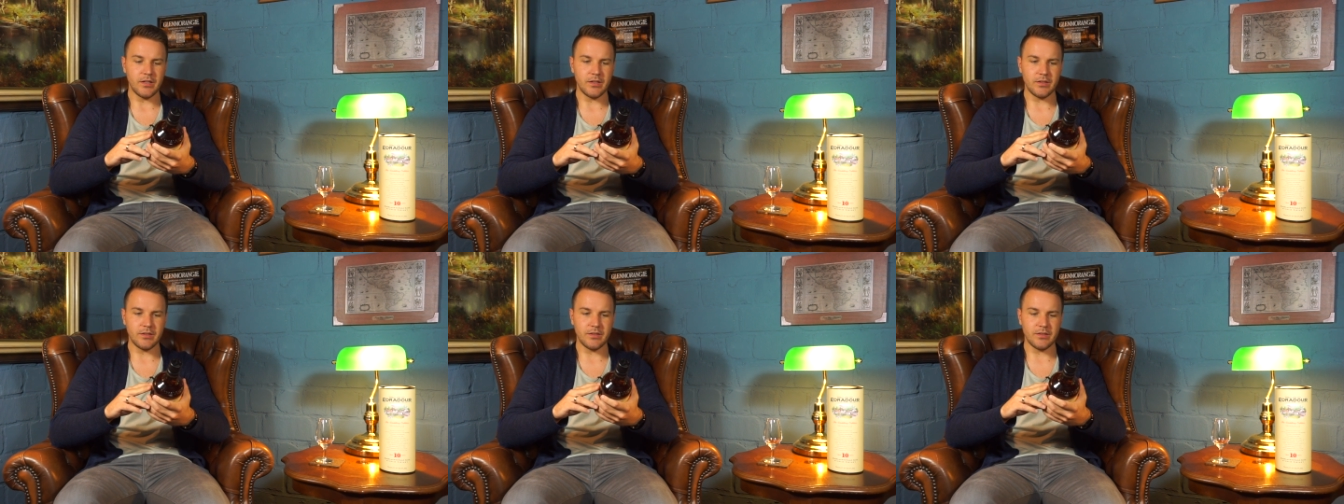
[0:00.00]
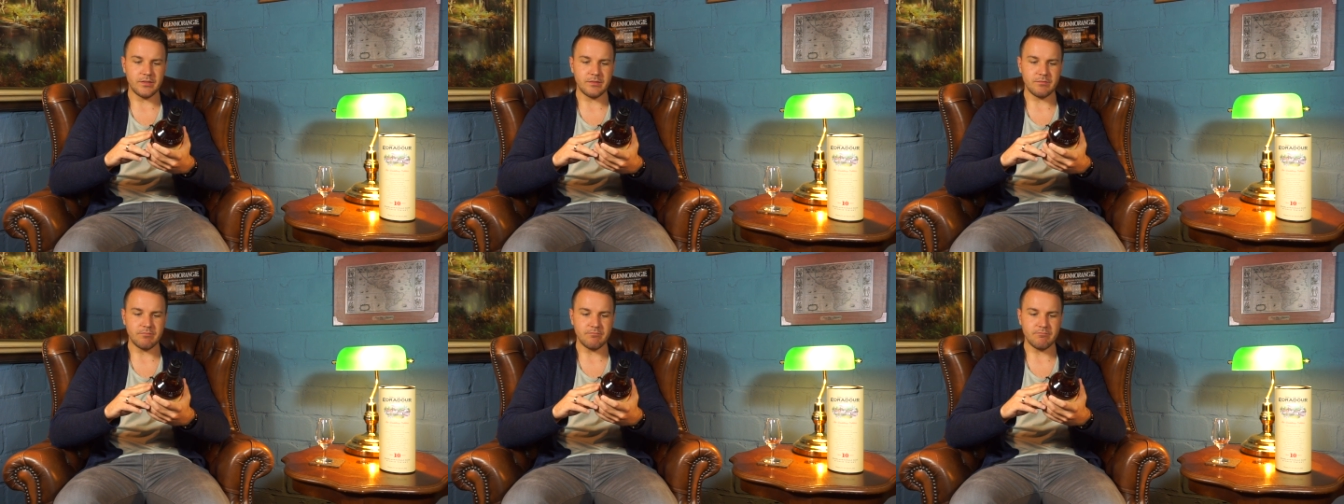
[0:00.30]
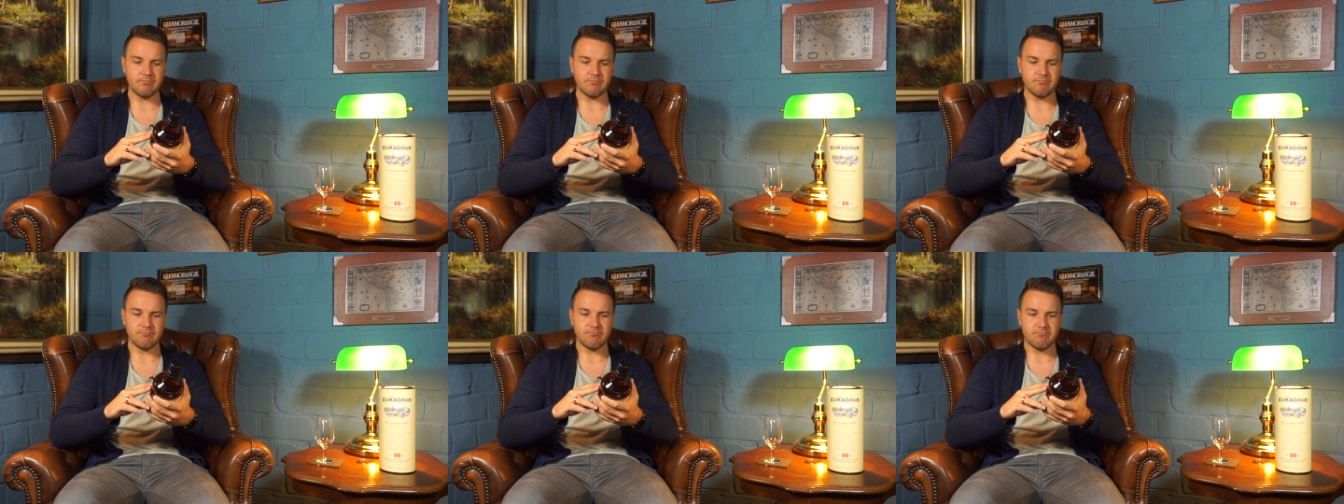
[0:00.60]
Äh,
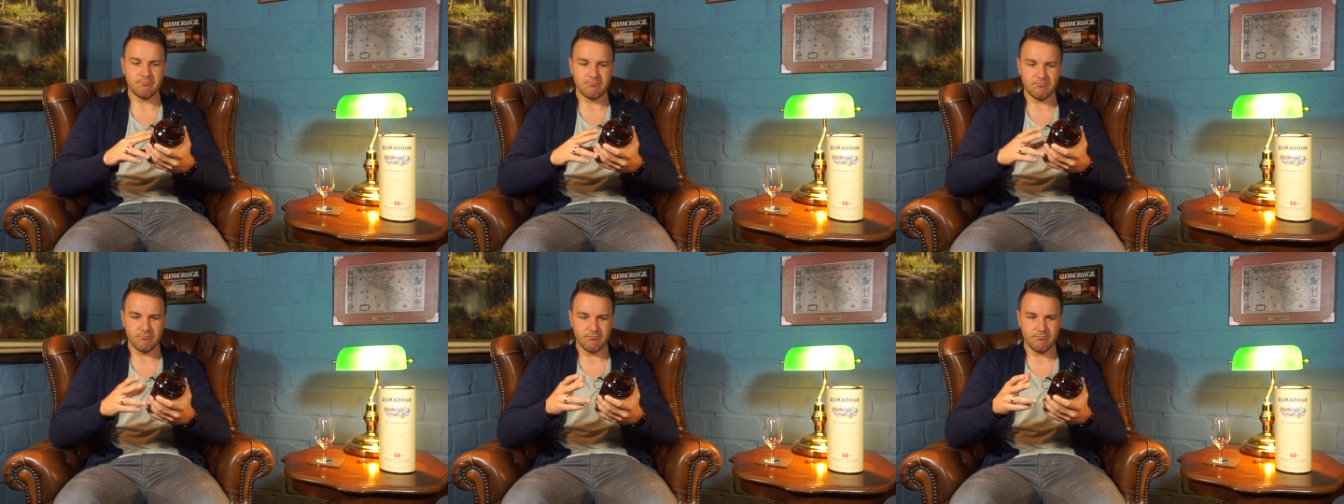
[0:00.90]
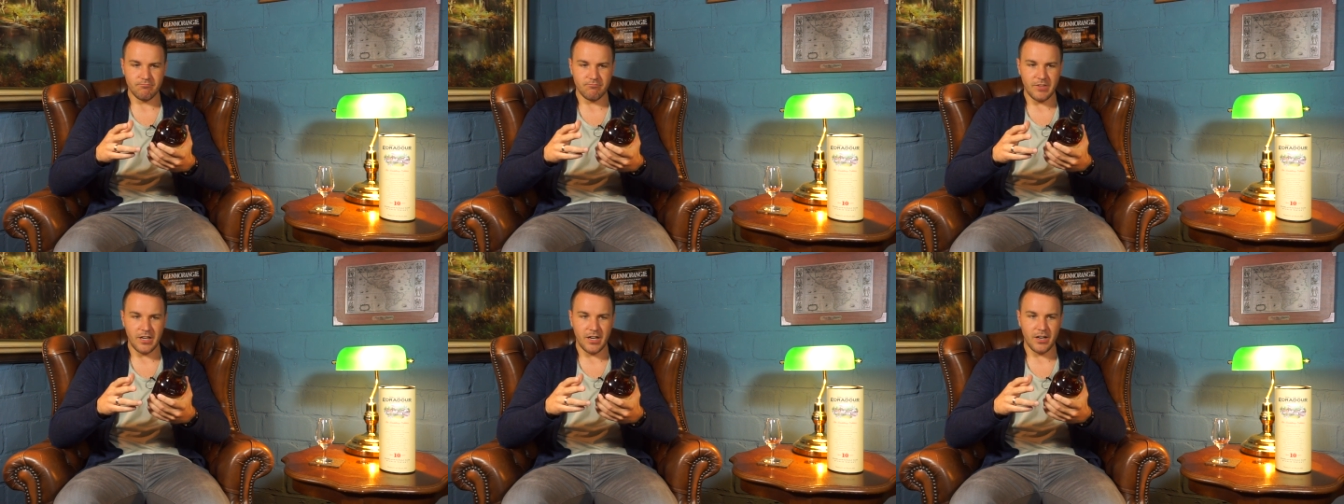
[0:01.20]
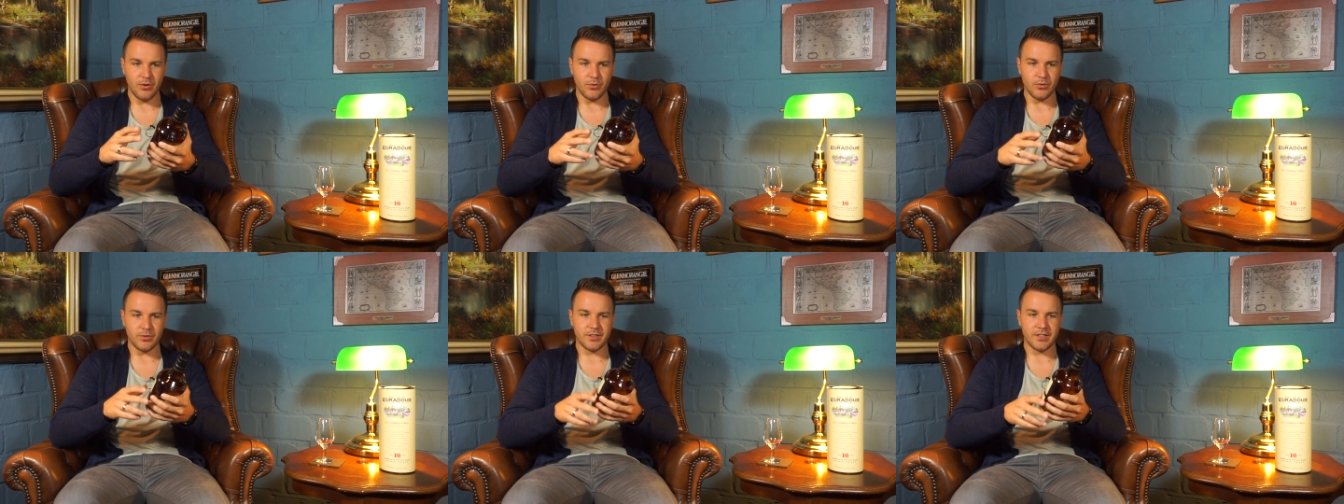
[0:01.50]

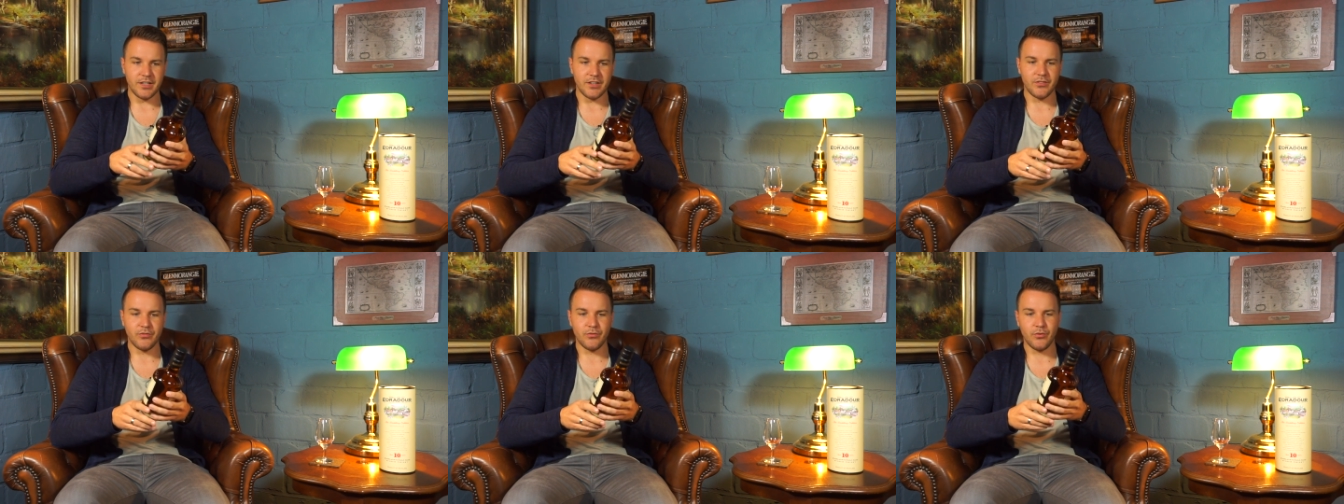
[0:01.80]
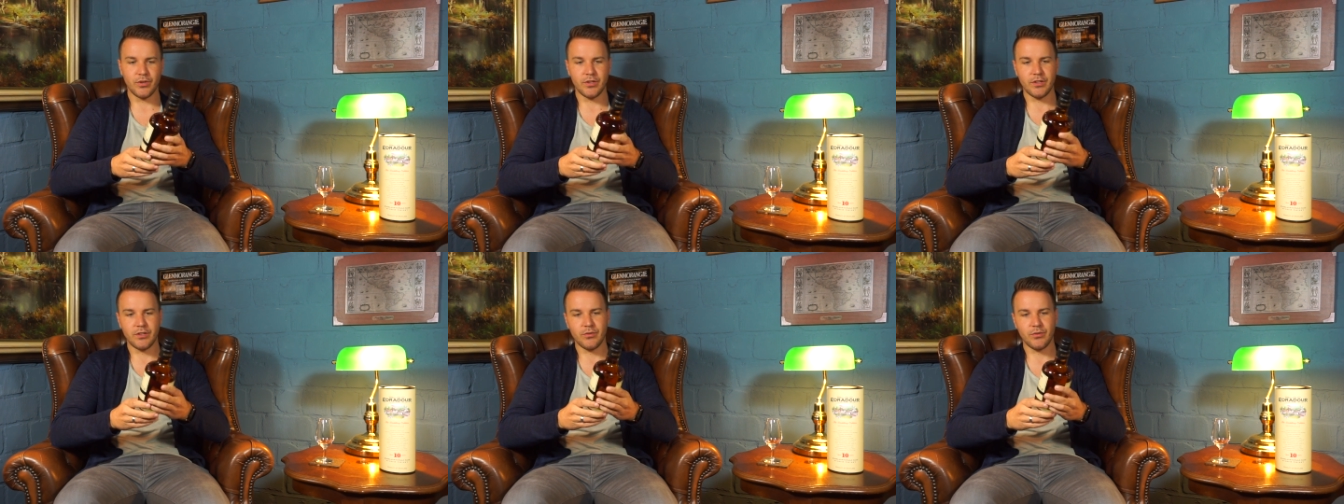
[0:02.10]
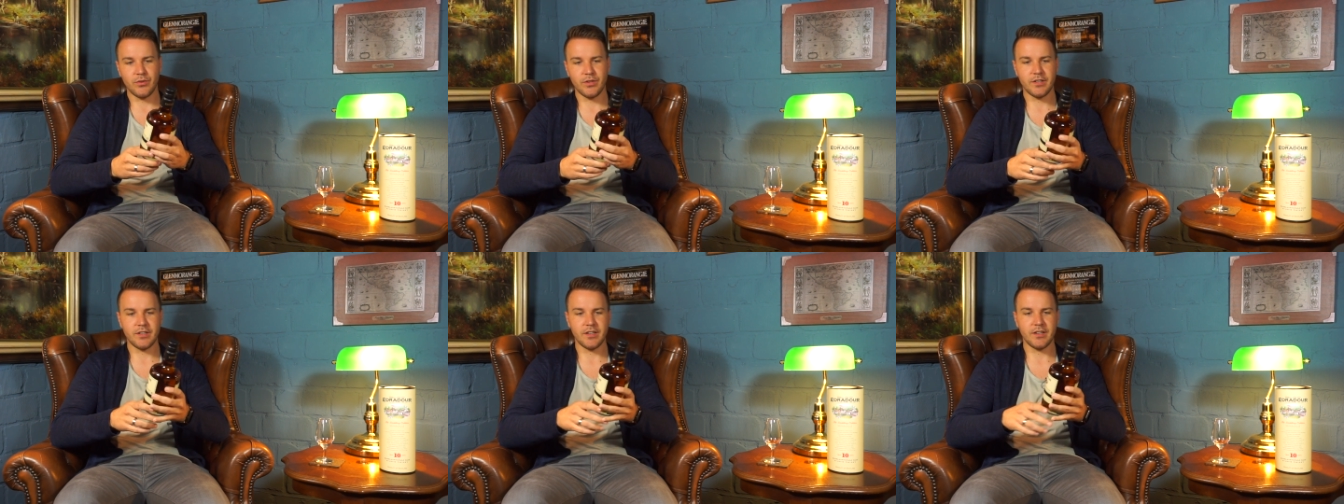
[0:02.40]
ja, und das führt
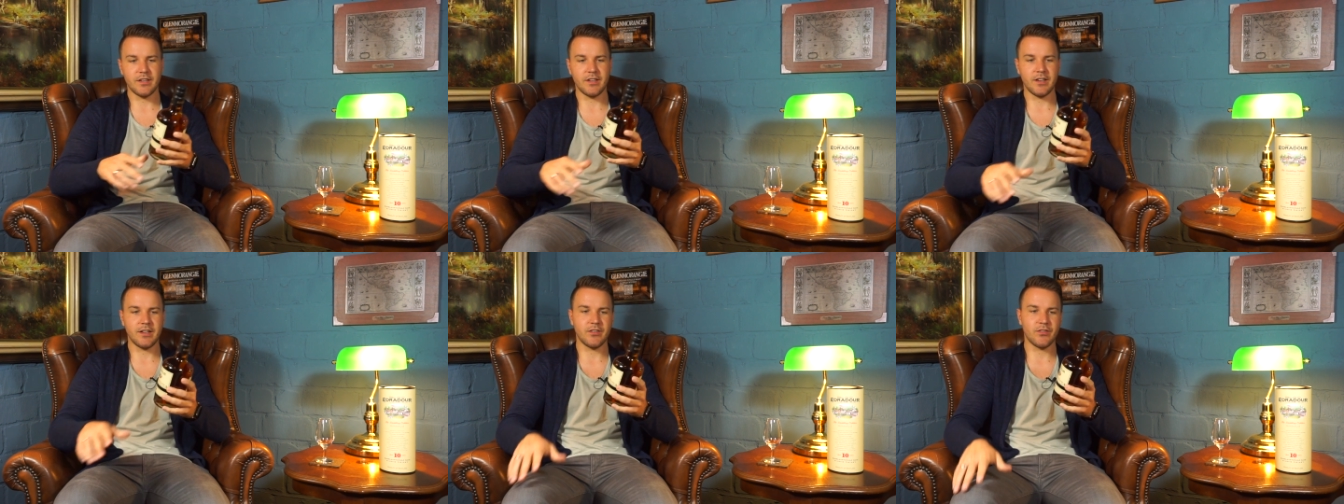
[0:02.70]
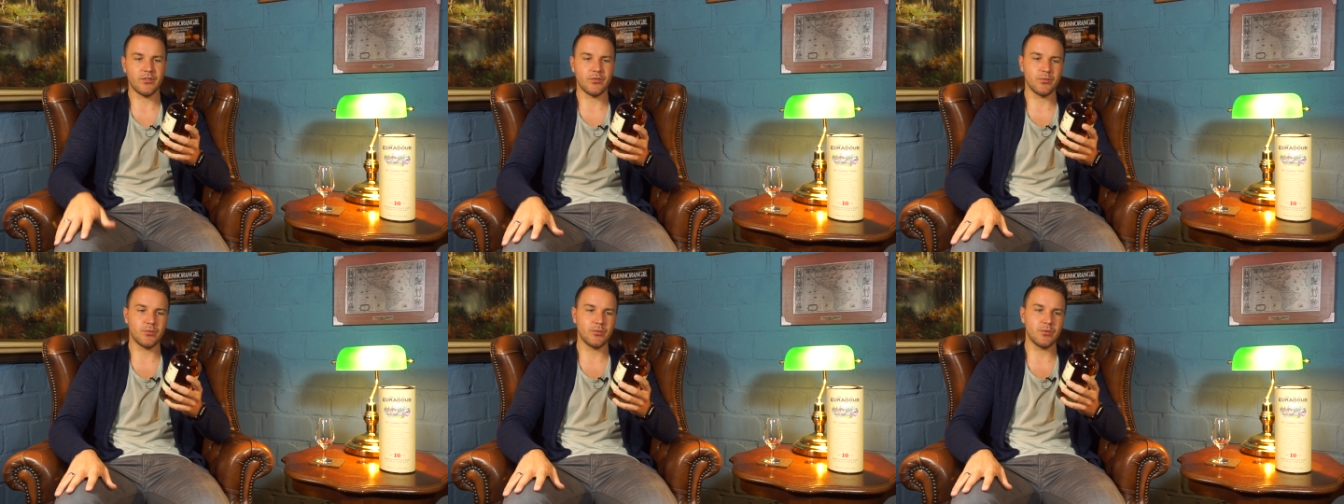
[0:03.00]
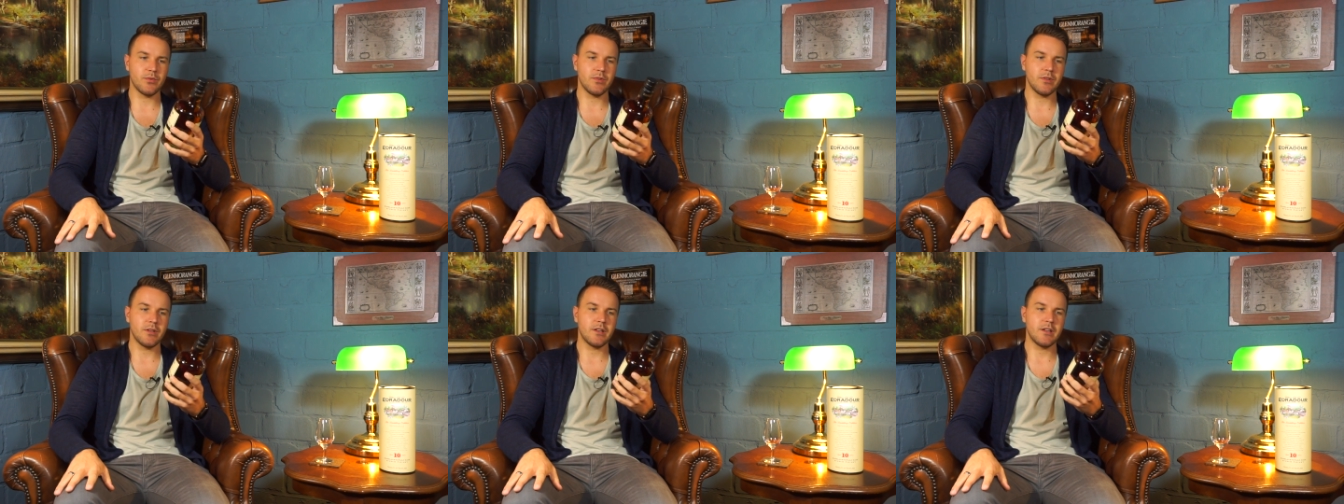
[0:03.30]
natürlich dann
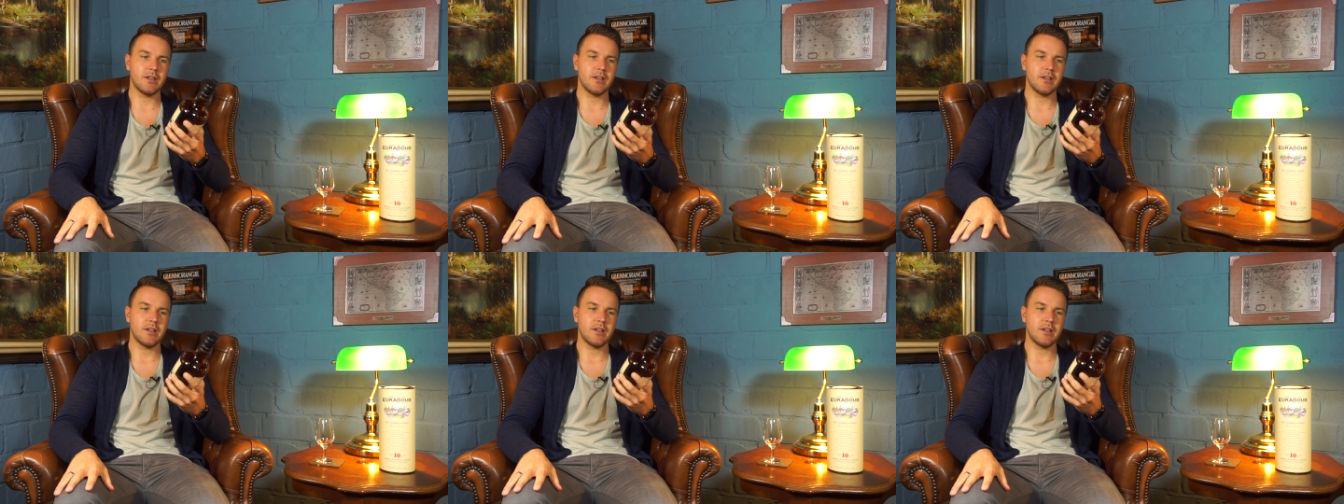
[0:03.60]
dazu,